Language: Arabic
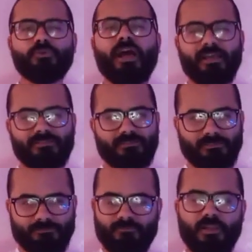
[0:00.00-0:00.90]
يا وداد
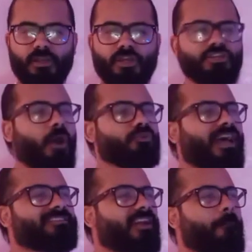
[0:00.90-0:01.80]
يا
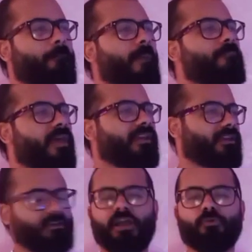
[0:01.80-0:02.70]
وداد رب ابنك
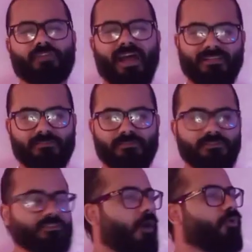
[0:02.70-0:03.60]
يا وداد
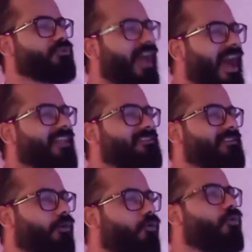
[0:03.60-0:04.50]
يا
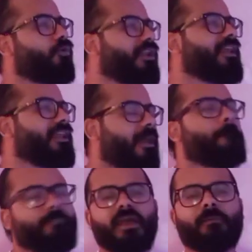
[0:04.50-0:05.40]
وداد قولي
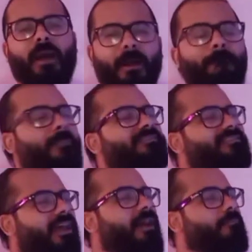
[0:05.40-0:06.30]
لابنك
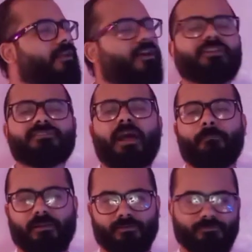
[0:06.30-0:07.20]
محمد سامي خط
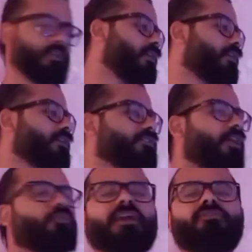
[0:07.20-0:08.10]
احمر
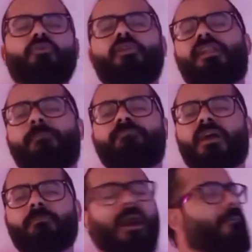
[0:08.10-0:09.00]
يا وداد قولي
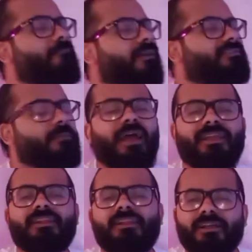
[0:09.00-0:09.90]
لابنك محمد سامي
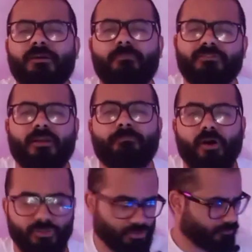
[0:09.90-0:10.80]
قليل الادب ما
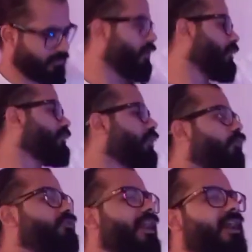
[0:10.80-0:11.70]
ترباش
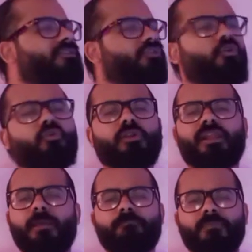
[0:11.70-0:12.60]
يا وداد
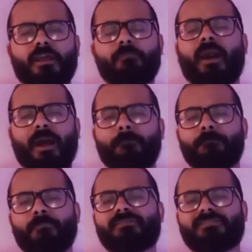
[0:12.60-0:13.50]
قولي لابنك
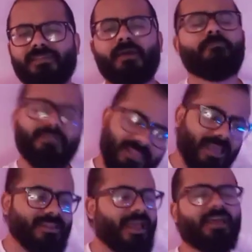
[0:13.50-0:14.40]
محمد سامي
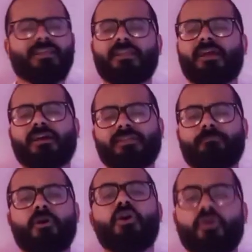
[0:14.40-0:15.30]
تاني قليل
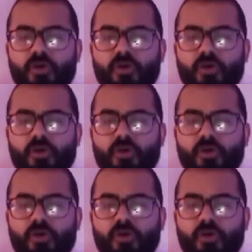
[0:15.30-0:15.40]
الادب